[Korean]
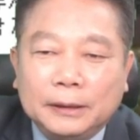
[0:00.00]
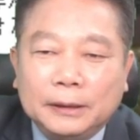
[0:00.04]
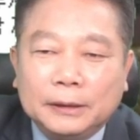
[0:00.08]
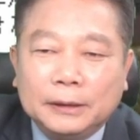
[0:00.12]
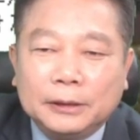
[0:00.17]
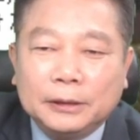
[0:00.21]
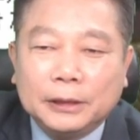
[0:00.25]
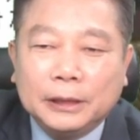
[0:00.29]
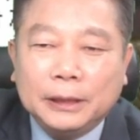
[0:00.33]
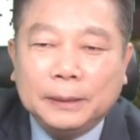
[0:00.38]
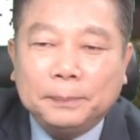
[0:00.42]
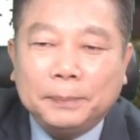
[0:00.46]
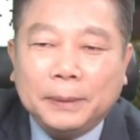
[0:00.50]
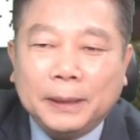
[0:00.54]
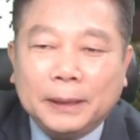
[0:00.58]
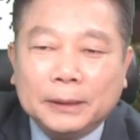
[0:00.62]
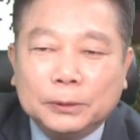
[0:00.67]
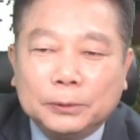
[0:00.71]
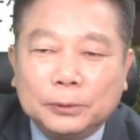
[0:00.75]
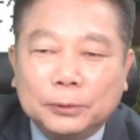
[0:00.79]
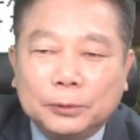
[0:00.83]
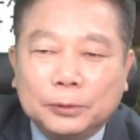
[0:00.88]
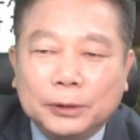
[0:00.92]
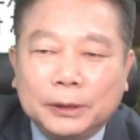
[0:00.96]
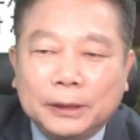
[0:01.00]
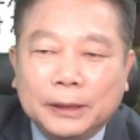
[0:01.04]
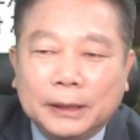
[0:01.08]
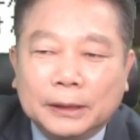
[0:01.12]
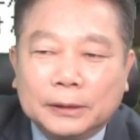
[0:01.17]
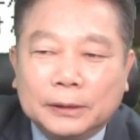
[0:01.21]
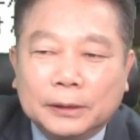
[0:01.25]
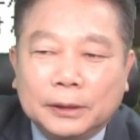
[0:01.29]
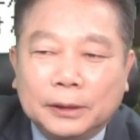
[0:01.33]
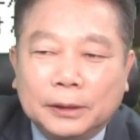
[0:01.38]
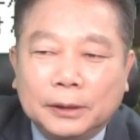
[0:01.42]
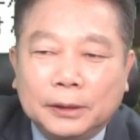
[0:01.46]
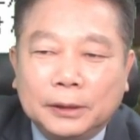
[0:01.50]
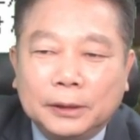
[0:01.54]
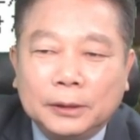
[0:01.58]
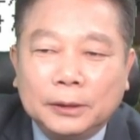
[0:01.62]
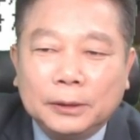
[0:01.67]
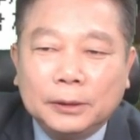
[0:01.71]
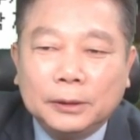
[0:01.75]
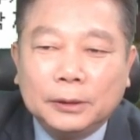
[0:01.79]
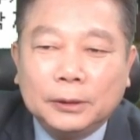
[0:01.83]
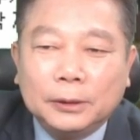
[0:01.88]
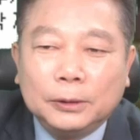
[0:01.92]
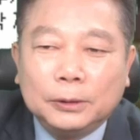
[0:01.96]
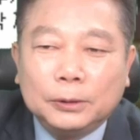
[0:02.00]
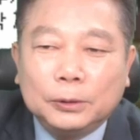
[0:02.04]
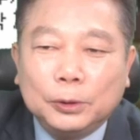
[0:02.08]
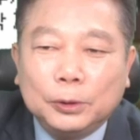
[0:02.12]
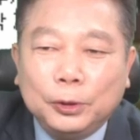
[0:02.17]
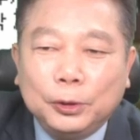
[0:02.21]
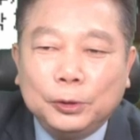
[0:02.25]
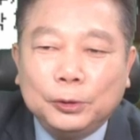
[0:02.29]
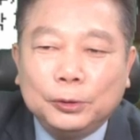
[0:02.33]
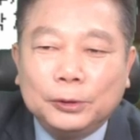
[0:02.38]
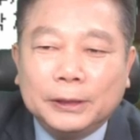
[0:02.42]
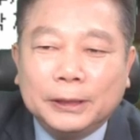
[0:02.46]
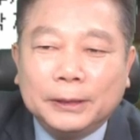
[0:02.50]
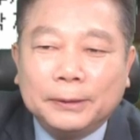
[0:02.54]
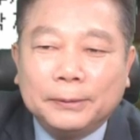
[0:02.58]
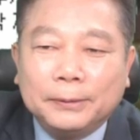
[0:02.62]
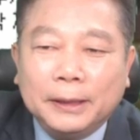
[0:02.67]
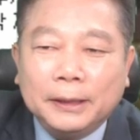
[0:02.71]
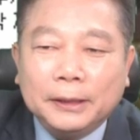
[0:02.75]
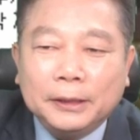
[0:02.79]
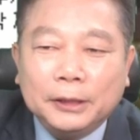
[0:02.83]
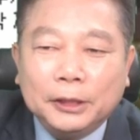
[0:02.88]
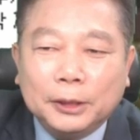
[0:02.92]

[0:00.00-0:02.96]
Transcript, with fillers: 등의 파손으로 인해서 소유자와